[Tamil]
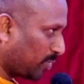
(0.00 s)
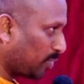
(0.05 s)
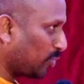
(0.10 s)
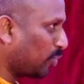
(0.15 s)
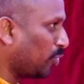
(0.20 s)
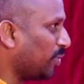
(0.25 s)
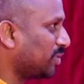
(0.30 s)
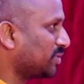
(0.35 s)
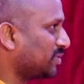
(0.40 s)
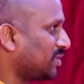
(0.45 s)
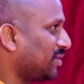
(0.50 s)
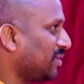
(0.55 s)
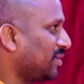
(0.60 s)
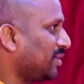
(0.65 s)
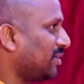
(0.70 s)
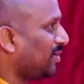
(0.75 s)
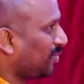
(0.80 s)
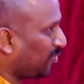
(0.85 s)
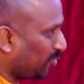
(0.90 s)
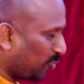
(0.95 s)
ரெகுலராக
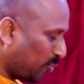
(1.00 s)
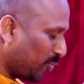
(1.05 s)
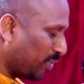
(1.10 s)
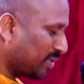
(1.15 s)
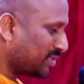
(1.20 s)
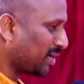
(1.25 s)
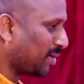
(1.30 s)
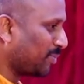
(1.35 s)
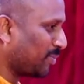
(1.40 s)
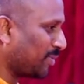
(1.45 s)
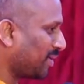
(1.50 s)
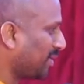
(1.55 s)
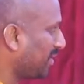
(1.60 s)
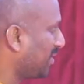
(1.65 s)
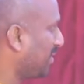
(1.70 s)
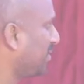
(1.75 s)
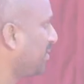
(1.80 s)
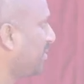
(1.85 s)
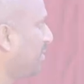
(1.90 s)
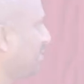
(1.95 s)
ப்ராக்டிஸ் பண்ணுங்க நன்றி
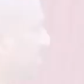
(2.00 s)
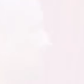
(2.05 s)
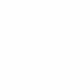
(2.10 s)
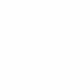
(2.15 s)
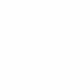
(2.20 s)
நன்றி